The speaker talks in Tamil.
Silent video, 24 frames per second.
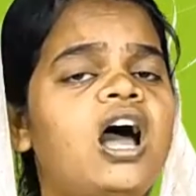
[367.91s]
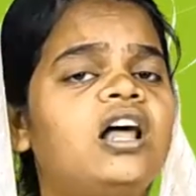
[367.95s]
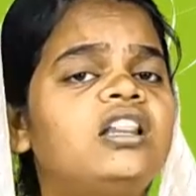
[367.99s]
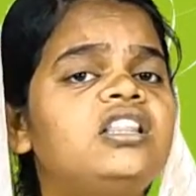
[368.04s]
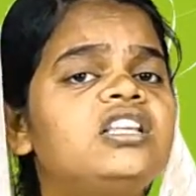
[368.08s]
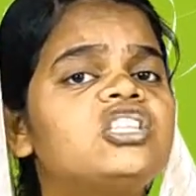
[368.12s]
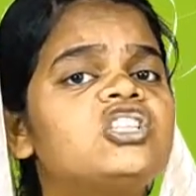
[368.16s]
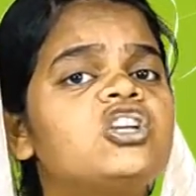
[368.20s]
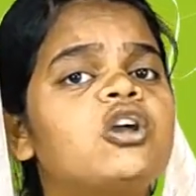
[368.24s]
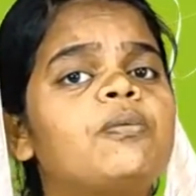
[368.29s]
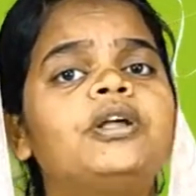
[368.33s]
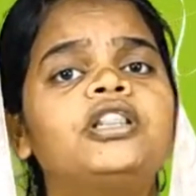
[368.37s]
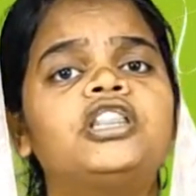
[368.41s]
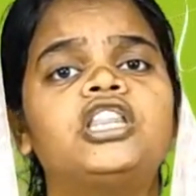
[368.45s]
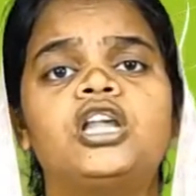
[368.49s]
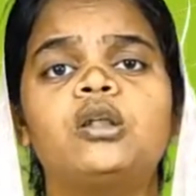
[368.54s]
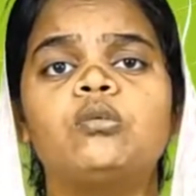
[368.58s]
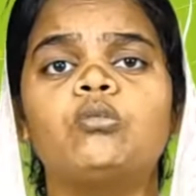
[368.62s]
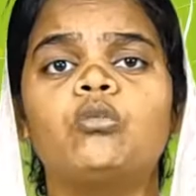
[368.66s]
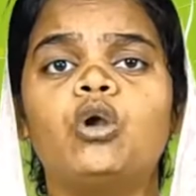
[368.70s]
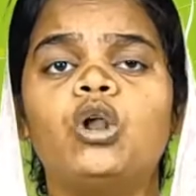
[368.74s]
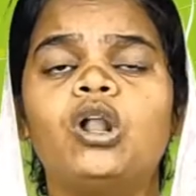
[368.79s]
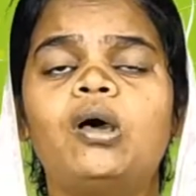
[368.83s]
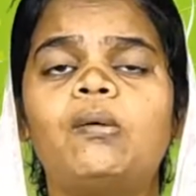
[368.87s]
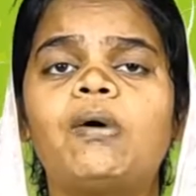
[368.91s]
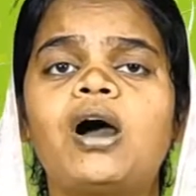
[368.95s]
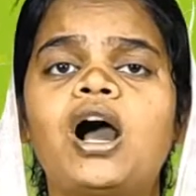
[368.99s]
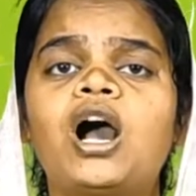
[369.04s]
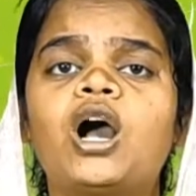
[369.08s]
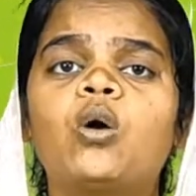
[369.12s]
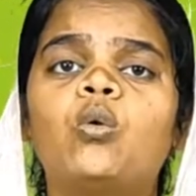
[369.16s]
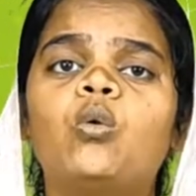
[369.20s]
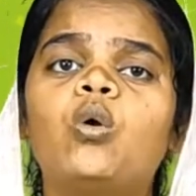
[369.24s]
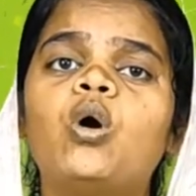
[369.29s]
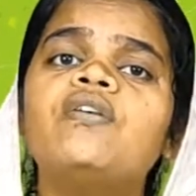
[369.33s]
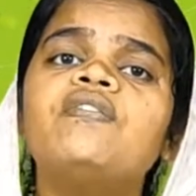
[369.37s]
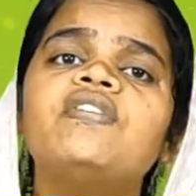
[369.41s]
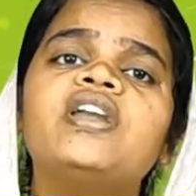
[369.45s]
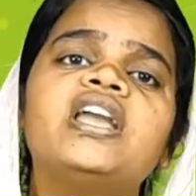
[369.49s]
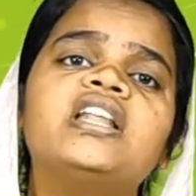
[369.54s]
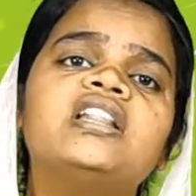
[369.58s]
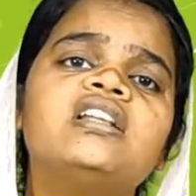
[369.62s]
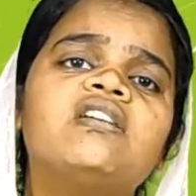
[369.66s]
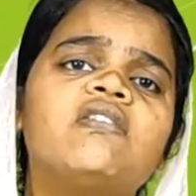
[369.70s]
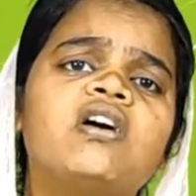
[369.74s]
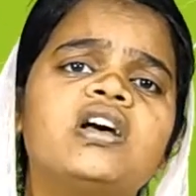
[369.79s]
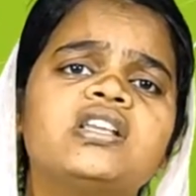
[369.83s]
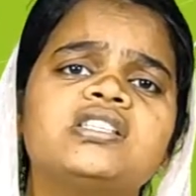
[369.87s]
அது ஜபத்தின் மூலமாகவோ
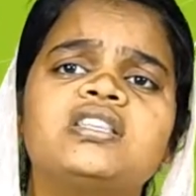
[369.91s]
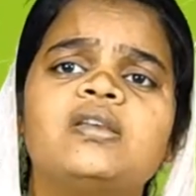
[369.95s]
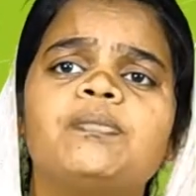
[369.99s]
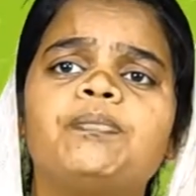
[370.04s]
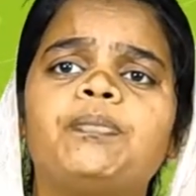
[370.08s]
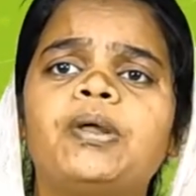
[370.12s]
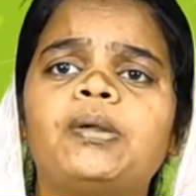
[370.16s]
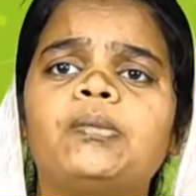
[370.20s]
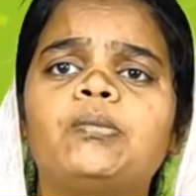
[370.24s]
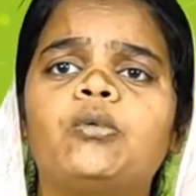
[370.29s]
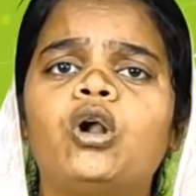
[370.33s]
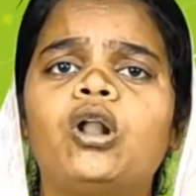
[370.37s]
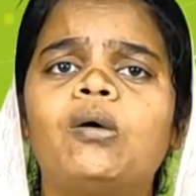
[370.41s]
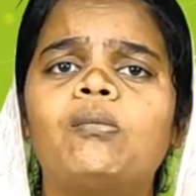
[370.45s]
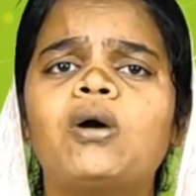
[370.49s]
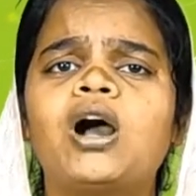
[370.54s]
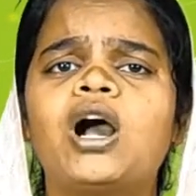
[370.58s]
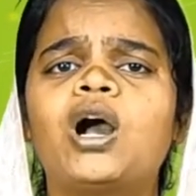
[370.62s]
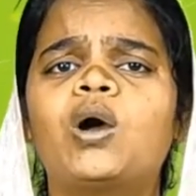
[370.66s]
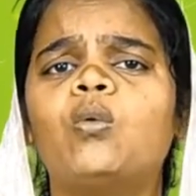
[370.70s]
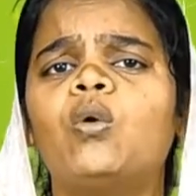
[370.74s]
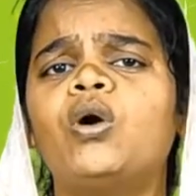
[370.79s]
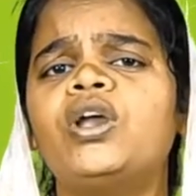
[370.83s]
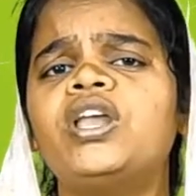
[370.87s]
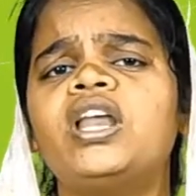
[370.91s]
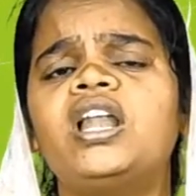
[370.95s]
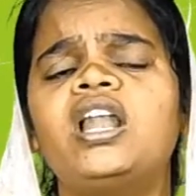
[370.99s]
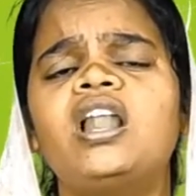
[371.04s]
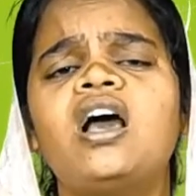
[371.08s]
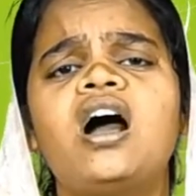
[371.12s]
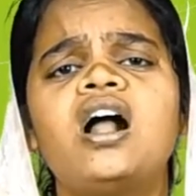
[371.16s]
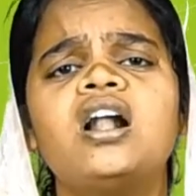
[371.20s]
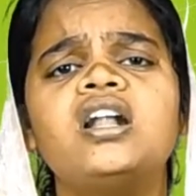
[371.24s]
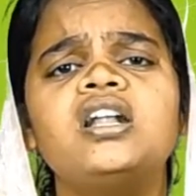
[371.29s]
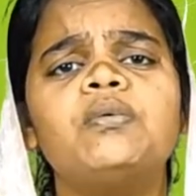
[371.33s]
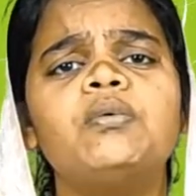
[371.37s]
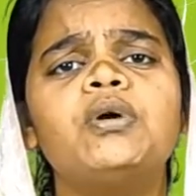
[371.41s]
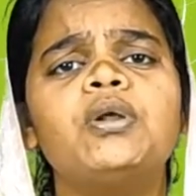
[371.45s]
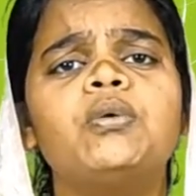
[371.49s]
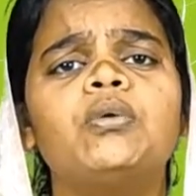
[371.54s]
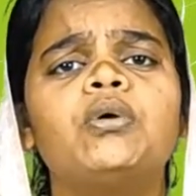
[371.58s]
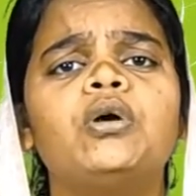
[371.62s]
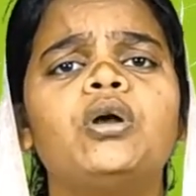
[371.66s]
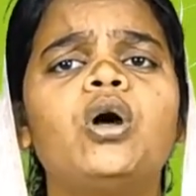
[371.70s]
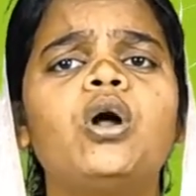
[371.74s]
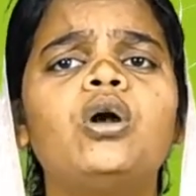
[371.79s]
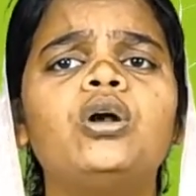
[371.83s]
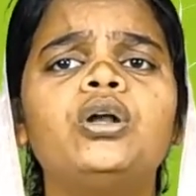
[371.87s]
வேத வாசிப்பின் மூலமாகவோ இல்லை ஆண்டவர்
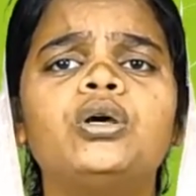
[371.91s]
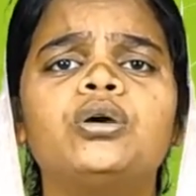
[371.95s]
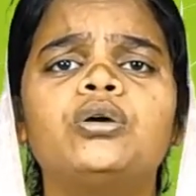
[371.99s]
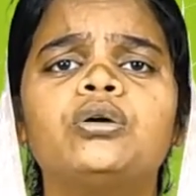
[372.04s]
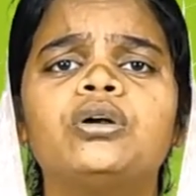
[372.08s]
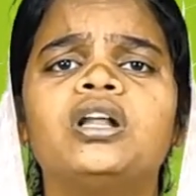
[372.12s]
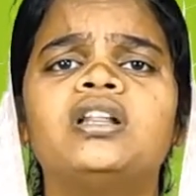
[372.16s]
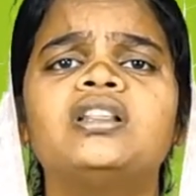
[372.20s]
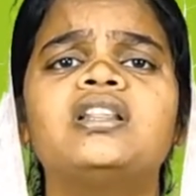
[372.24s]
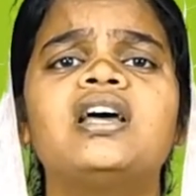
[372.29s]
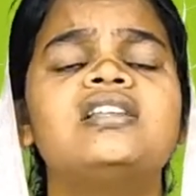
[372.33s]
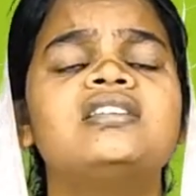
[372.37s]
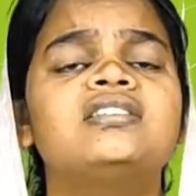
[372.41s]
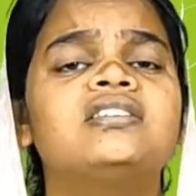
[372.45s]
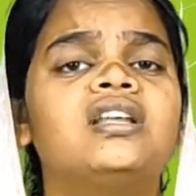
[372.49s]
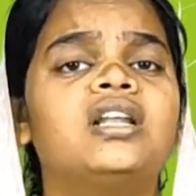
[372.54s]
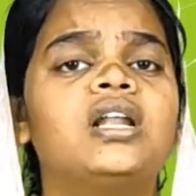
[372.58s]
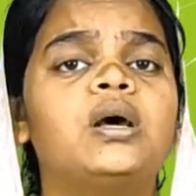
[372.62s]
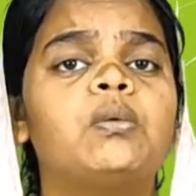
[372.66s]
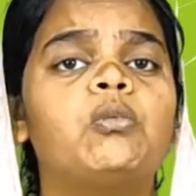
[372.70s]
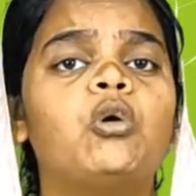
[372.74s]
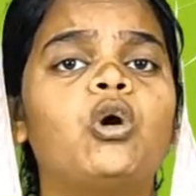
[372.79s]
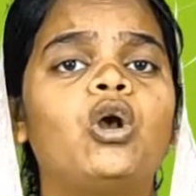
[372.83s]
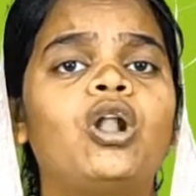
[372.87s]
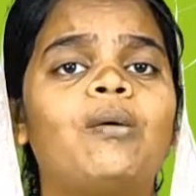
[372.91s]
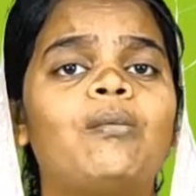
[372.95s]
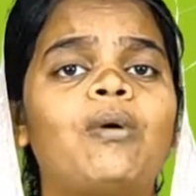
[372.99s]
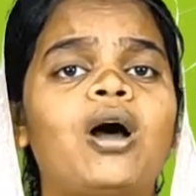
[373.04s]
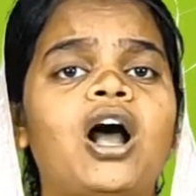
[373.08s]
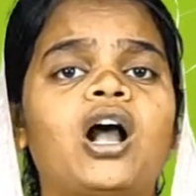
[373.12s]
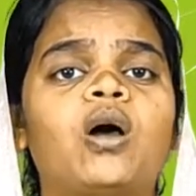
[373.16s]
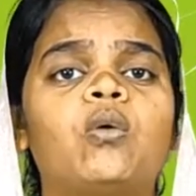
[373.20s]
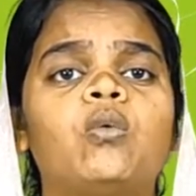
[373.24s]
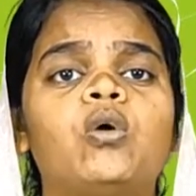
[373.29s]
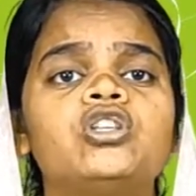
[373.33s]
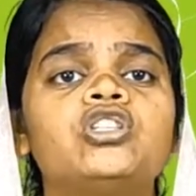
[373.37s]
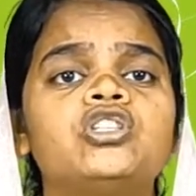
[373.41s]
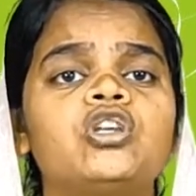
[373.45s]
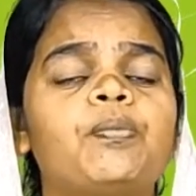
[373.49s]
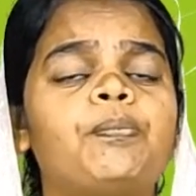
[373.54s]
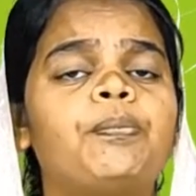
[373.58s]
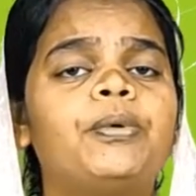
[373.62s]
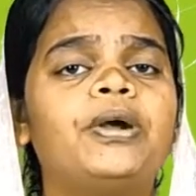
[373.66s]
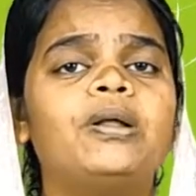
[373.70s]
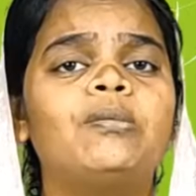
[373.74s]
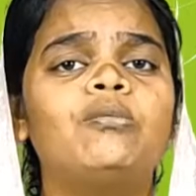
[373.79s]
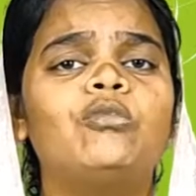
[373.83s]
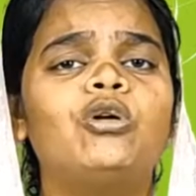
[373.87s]
உங்களோடு கூட தரிசனம் மூலமாகவோ
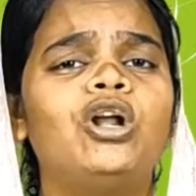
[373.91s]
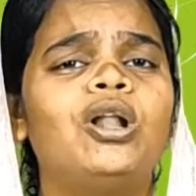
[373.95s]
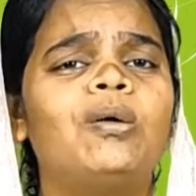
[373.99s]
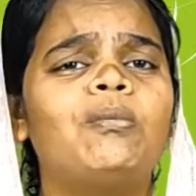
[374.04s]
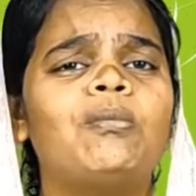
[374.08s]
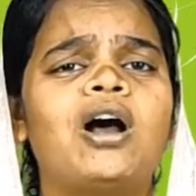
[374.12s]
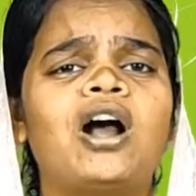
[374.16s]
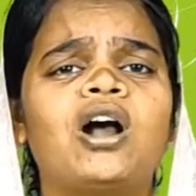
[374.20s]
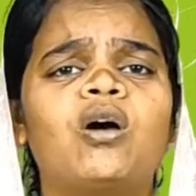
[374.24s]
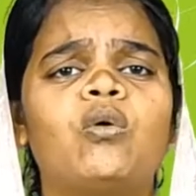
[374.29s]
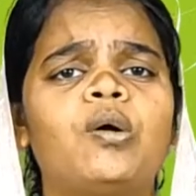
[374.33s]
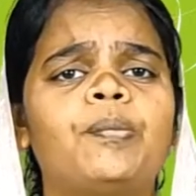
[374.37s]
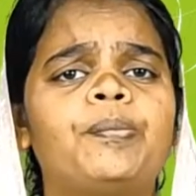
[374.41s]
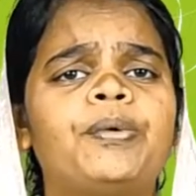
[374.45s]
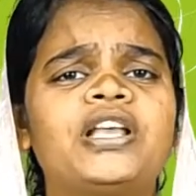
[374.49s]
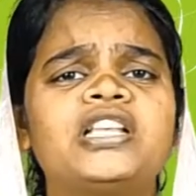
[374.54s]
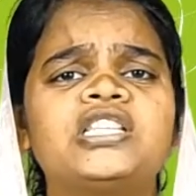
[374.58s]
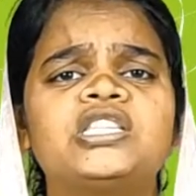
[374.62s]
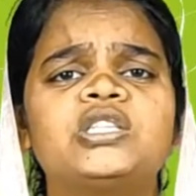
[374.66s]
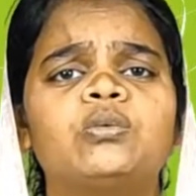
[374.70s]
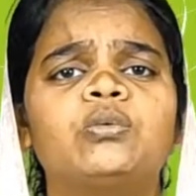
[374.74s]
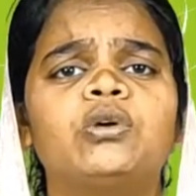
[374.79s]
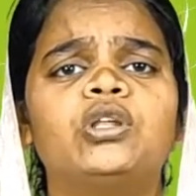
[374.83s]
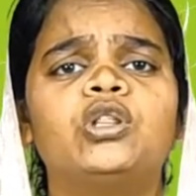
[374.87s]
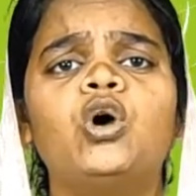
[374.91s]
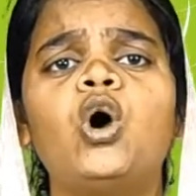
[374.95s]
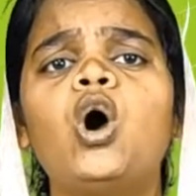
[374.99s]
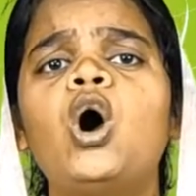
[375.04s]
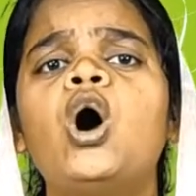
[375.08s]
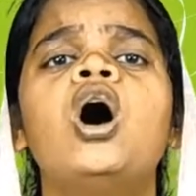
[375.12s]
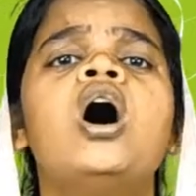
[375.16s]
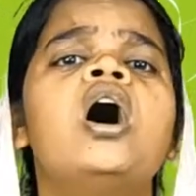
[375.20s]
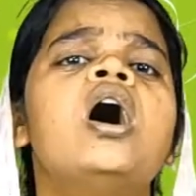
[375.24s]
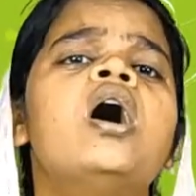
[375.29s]
சொப்பனம் மூலமாகவோ பேசுவதோ